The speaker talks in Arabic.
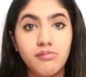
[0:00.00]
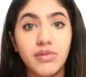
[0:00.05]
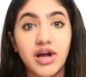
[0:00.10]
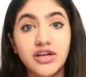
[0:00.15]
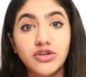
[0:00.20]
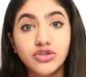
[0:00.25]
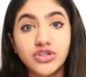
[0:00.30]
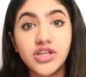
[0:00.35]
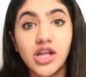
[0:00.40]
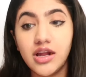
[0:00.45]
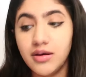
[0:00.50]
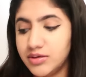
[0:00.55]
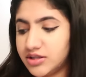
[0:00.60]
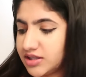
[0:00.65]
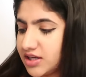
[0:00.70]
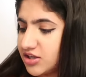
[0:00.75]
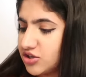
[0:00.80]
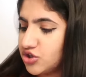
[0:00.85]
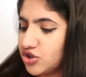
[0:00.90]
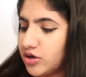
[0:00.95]
مع انه
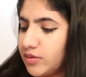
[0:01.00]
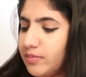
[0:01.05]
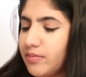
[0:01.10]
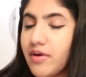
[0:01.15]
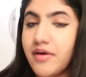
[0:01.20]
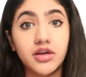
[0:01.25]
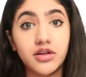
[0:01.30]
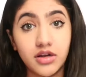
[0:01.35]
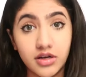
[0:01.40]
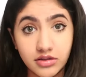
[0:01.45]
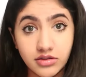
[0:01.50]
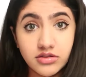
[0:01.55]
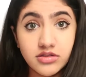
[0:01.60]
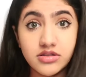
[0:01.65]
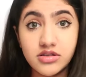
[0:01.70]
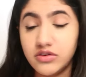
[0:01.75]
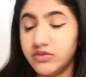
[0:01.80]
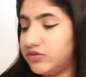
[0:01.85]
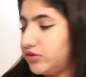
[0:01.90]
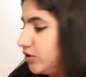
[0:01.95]
طلبت كاتشب هيك رح
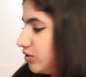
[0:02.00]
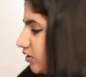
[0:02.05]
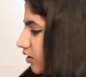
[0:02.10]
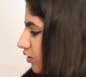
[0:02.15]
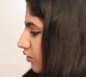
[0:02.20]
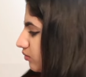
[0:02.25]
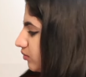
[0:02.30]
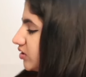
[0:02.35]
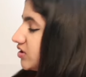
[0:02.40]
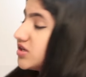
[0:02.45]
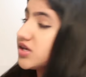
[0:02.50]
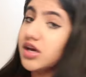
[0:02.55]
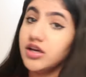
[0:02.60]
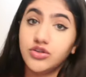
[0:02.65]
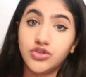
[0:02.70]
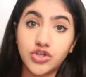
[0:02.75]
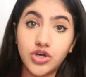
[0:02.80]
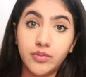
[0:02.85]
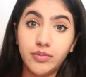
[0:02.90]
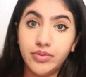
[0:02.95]
اتصل فيهم اقول لهم بدي
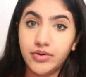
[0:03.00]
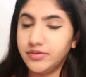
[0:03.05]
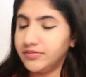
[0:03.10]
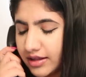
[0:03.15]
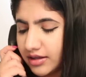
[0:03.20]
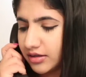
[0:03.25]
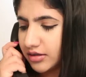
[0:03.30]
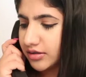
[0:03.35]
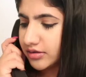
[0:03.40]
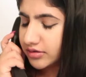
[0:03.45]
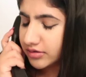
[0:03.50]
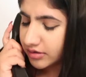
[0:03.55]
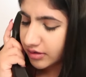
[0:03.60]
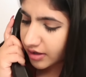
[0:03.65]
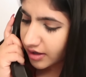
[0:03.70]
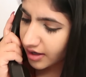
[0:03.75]
كاتشب هلو